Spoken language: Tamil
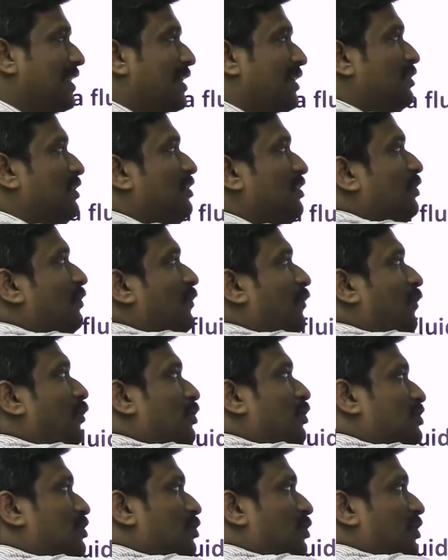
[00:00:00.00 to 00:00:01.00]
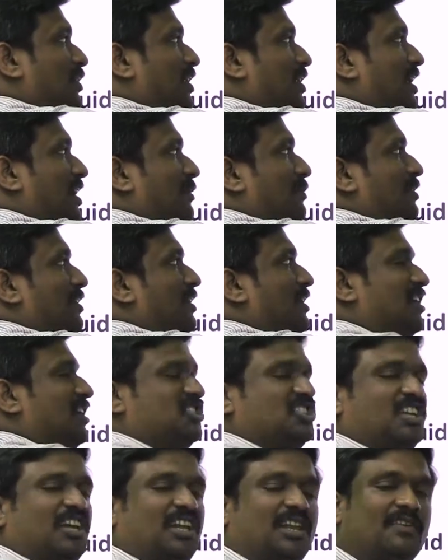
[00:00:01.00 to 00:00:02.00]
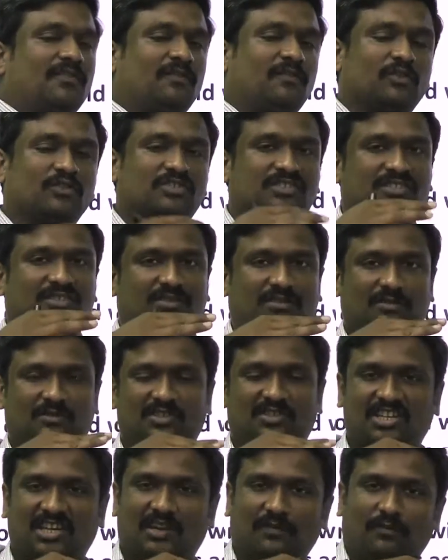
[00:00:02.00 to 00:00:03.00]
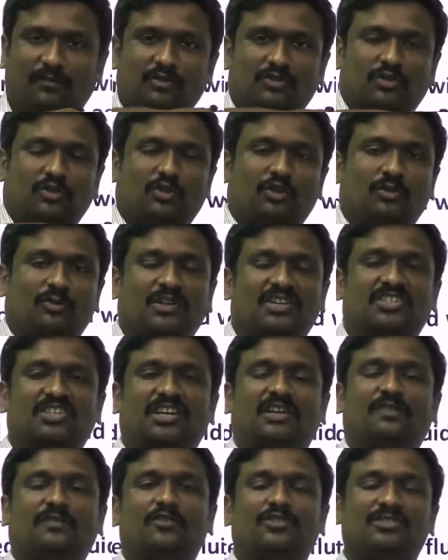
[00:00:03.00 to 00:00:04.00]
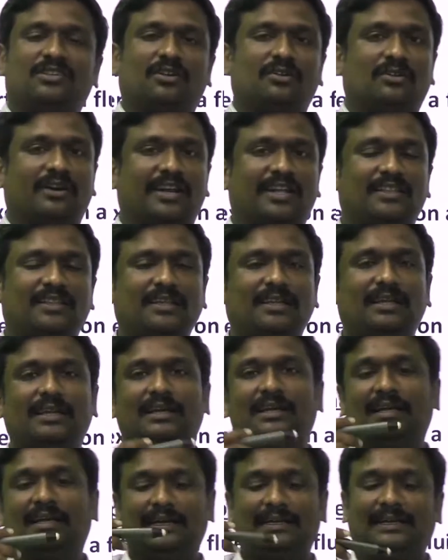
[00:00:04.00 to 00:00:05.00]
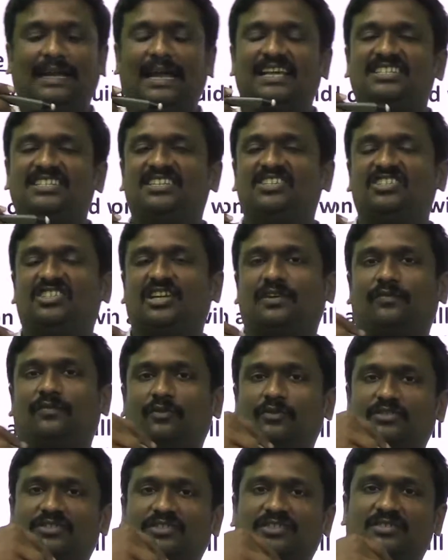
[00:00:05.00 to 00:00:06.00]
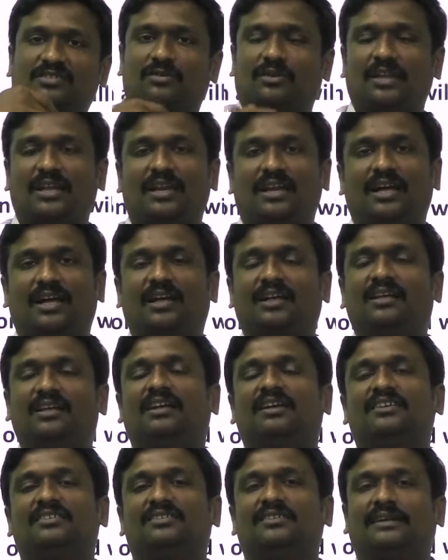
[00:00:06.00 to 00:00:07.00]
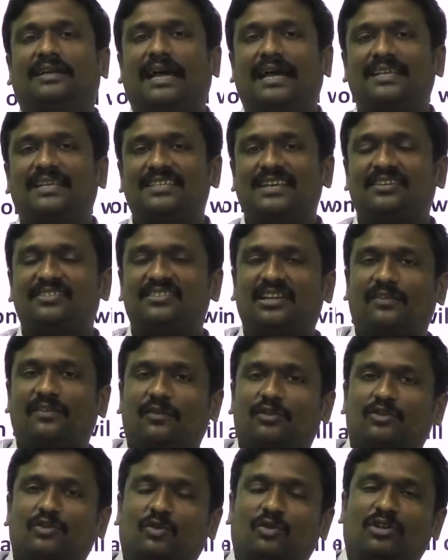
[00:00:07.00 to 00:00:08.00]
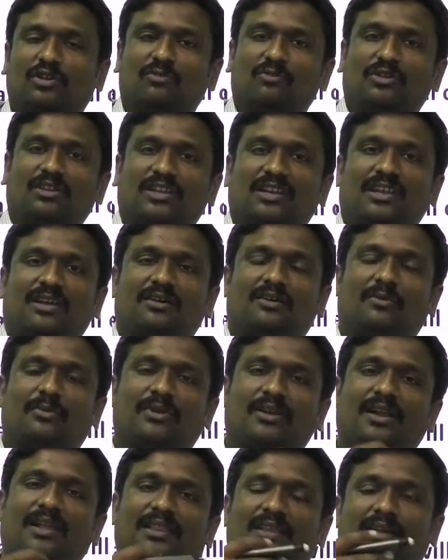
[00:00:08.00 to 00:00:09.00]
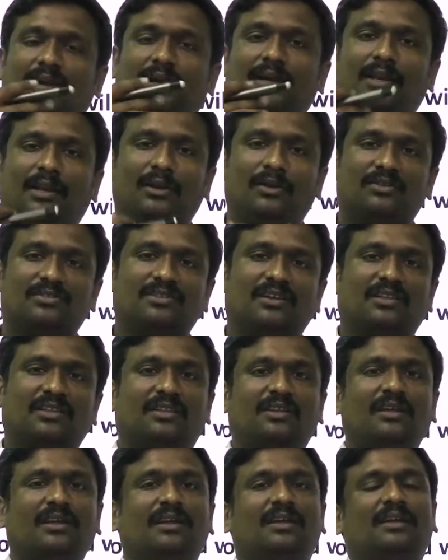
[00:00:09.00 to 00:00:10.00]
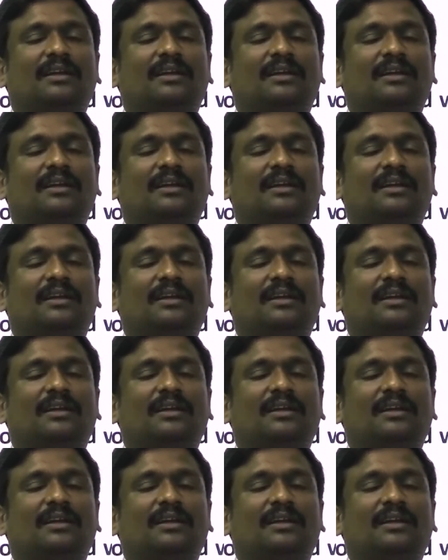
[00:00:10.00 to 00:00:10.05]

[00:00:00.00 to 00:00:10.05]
ஏதாவது நீங்கள் ஒரு ஃபோர்ஸ் கொடுக்குறீங்க அப்படின்னா ஷேரிங் ஃபோர்ஸ் ஷேர் ஃபோர்ஸ் கொடுக்கணும்ல ஷேர் ஃபோர்ஸ்னால் ஒன்று கிடையாது டேஞ்சென்ஷியல் ஃபோர்ஸ் ஓகேங்களா ஸோ டேஞ்சென்ஷியல் ஃபோர்ஸ் கொடுக்கும்போது என்ன ஆகும் அப்படின்னா அது கண்டினியூஸாக வந்து